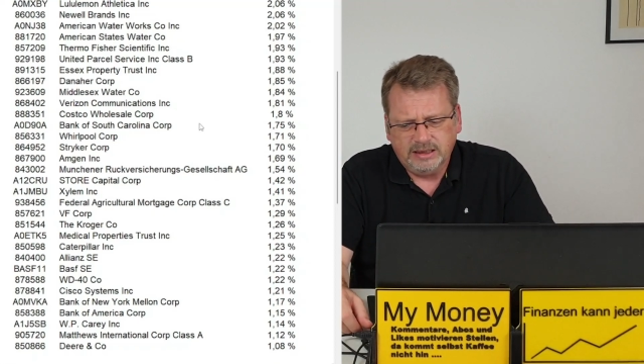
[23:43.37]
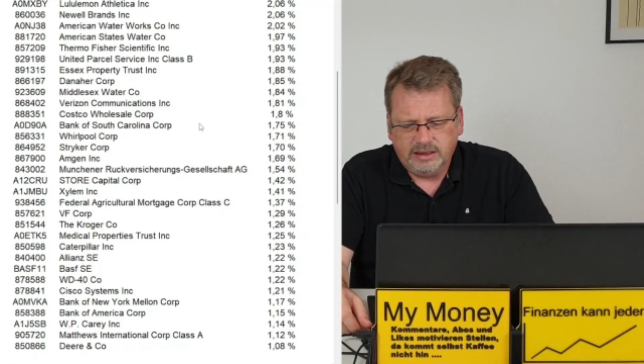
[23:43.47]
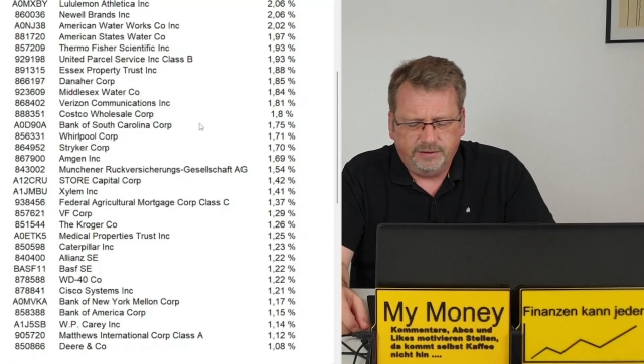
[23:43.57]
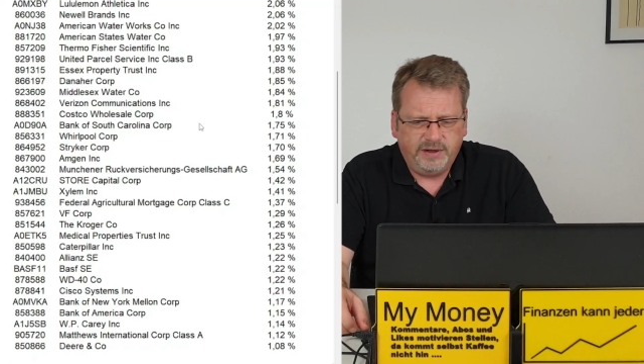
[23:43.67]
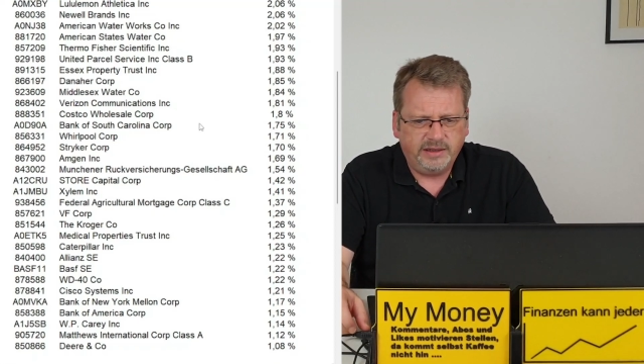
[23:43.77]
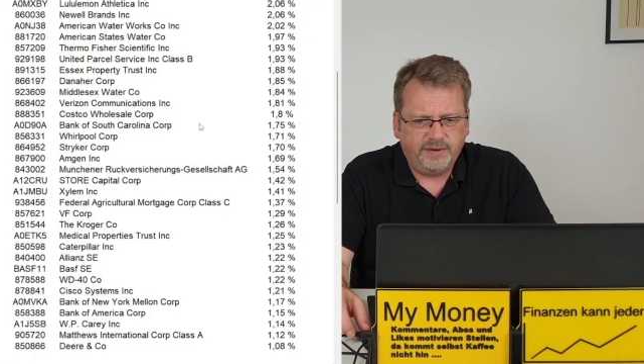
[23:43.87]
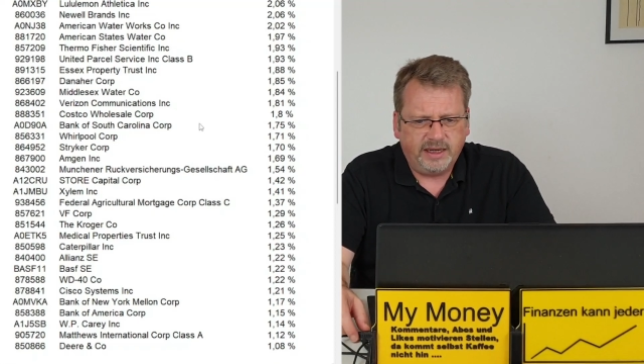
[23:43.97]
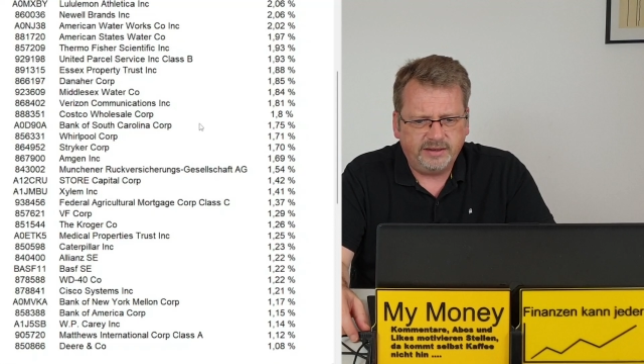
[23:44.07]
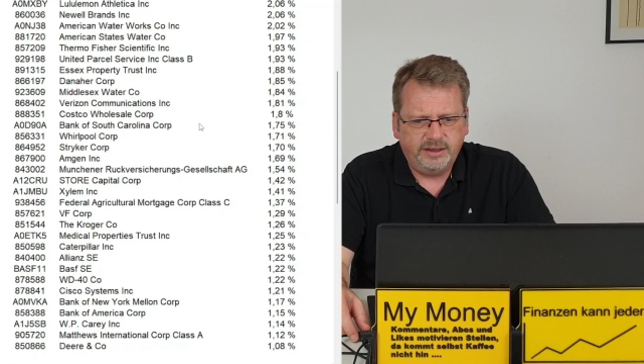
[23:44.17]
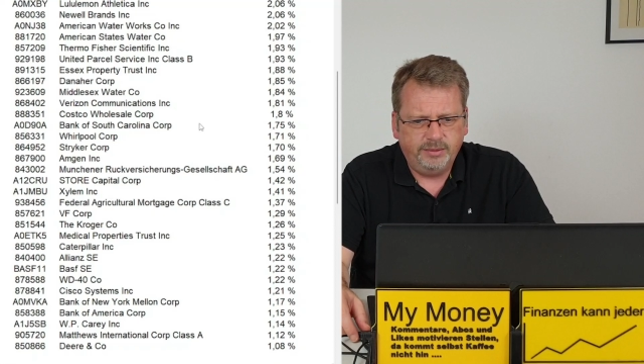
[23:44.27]
Ja, vielleicht war
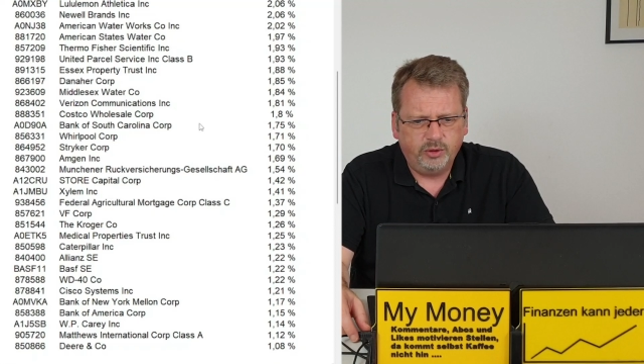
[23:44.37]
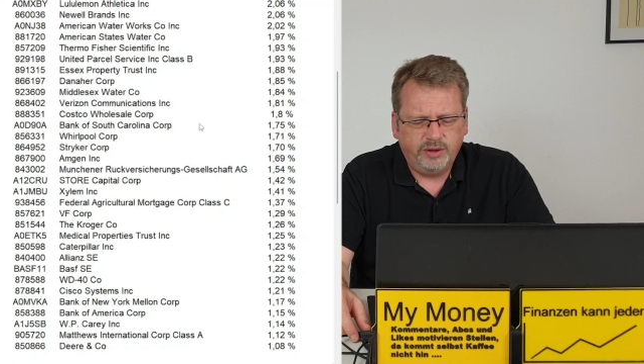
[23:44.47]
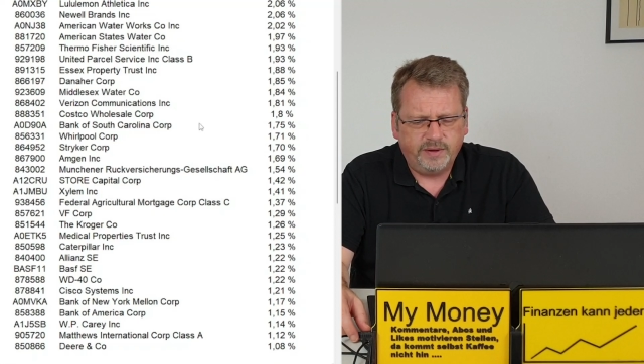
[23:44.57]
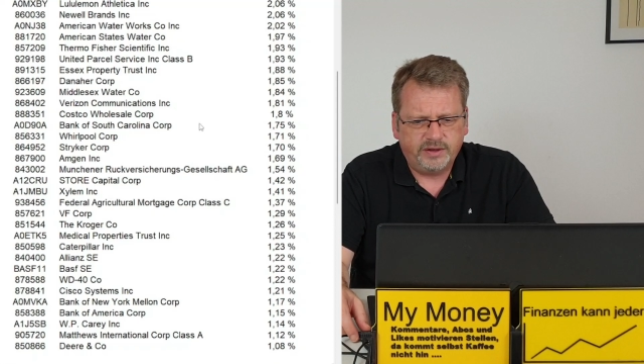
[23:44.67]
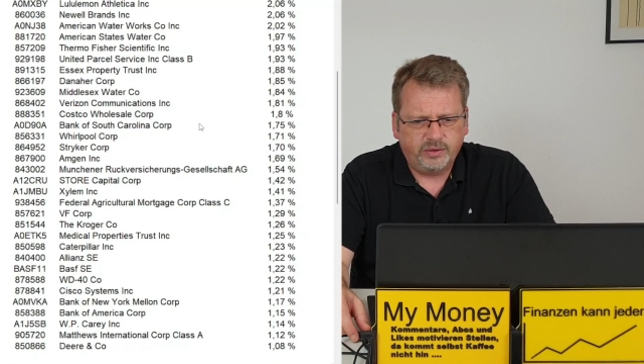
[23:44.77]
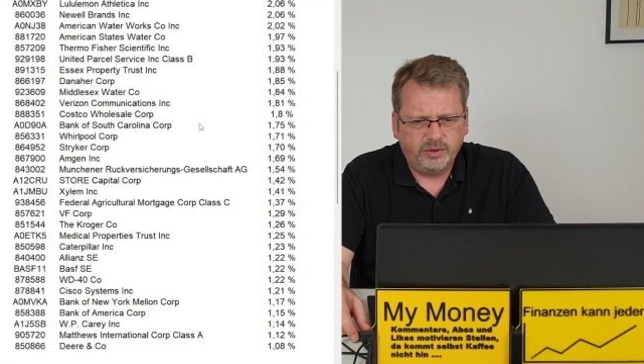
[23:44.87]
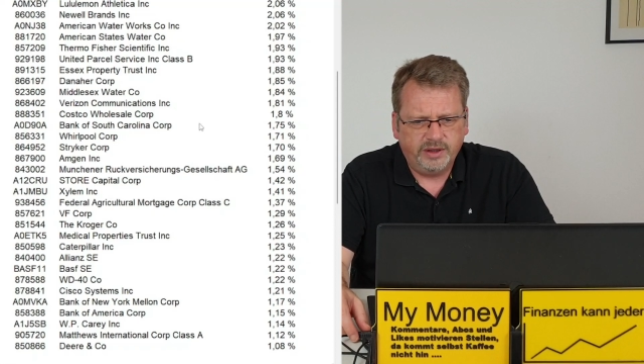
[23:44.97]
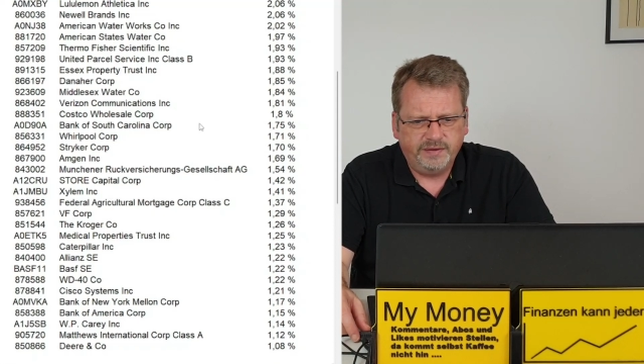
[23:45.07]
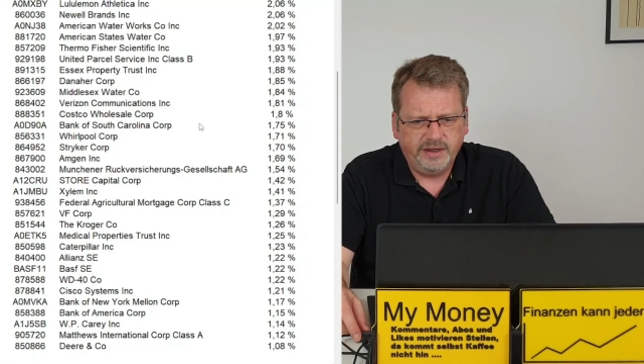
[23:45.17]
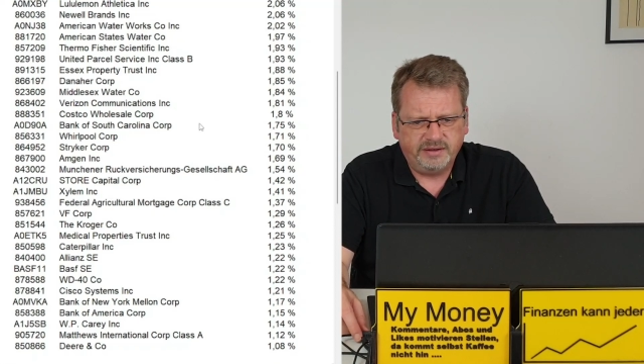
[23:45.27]
das die Motivation
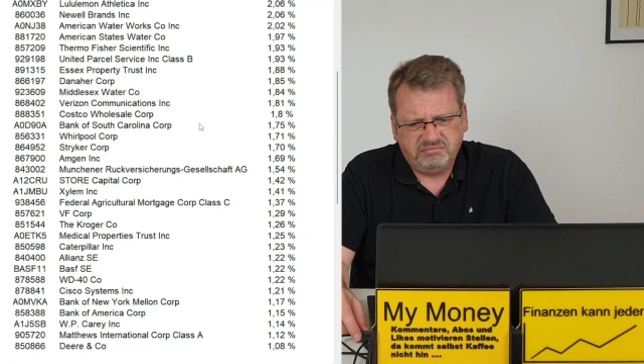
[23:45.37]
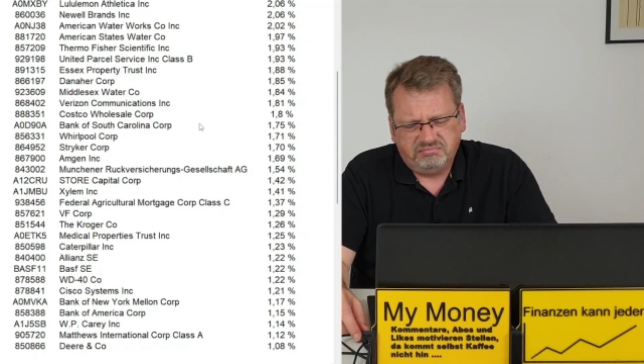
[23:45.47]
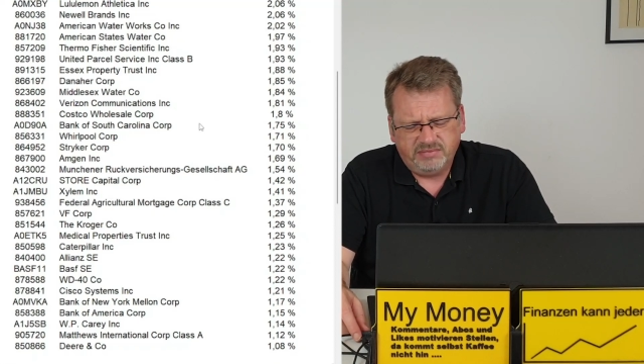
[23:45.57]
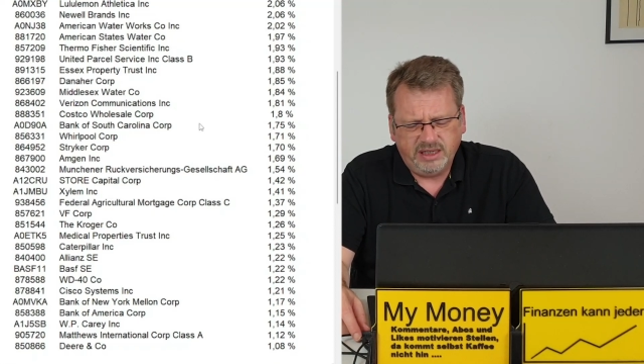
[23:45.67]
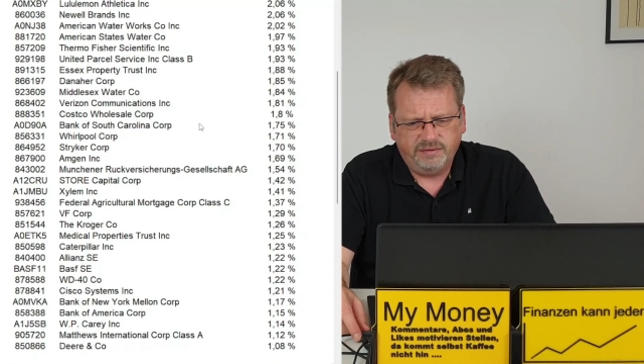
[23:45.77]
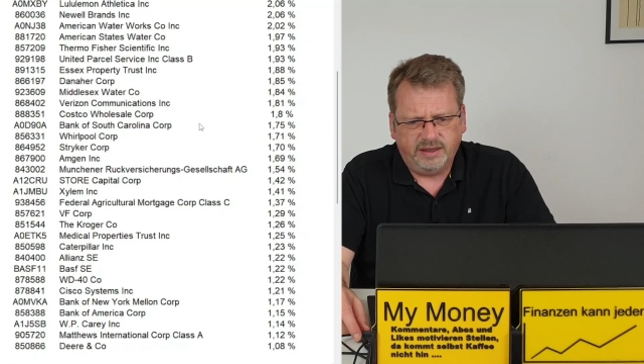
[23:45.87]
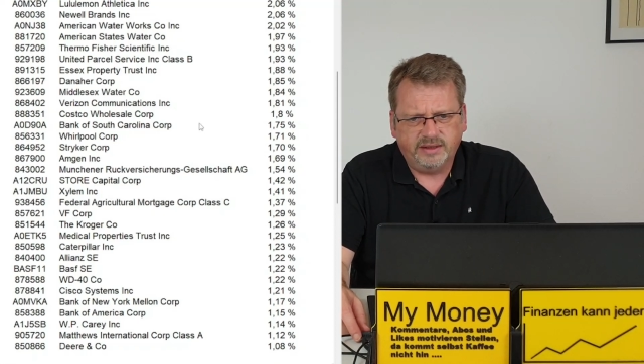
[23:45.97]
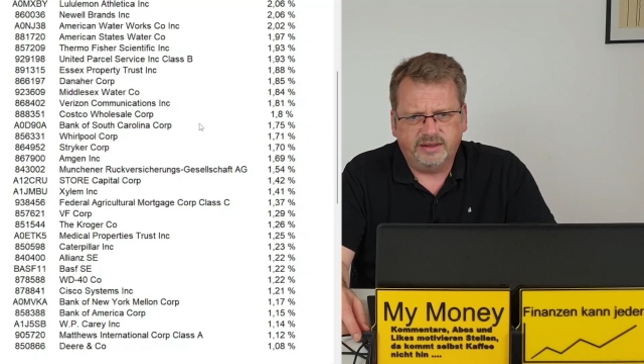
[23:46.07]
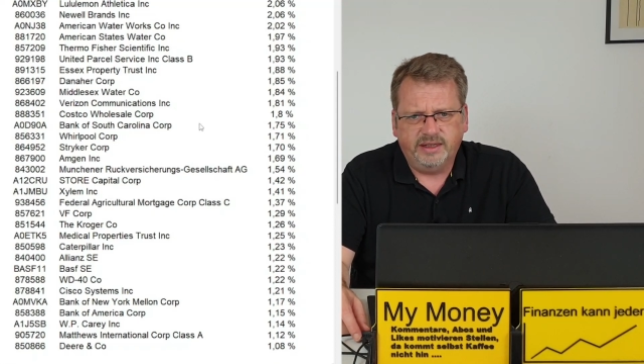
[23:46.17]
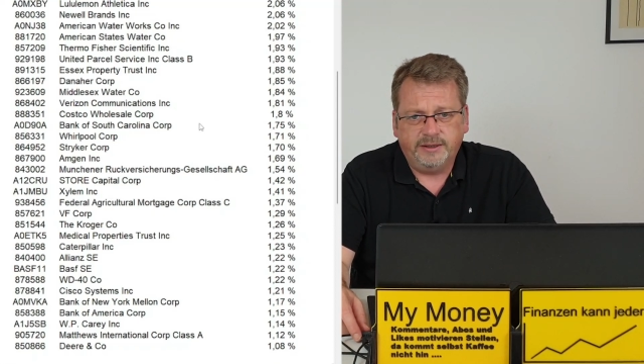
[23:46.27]
gewesen, ich weiß
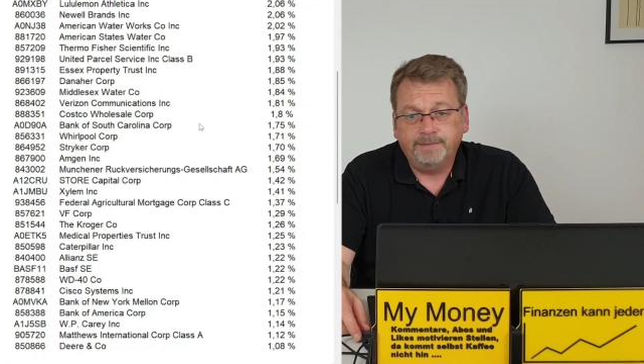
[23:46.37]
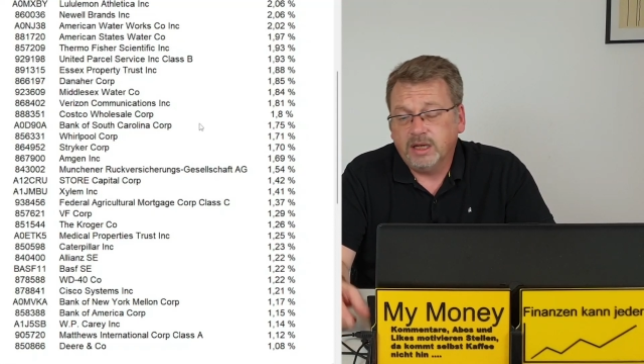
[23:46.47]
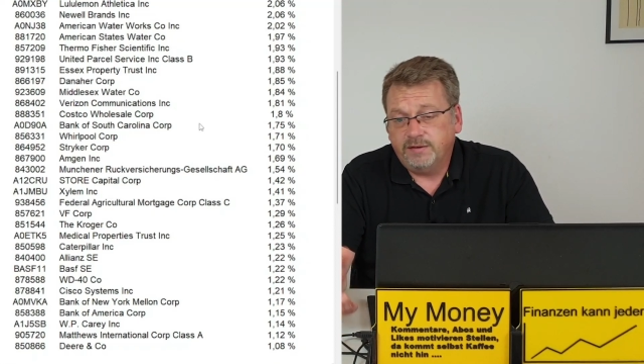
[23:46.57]
es nicht.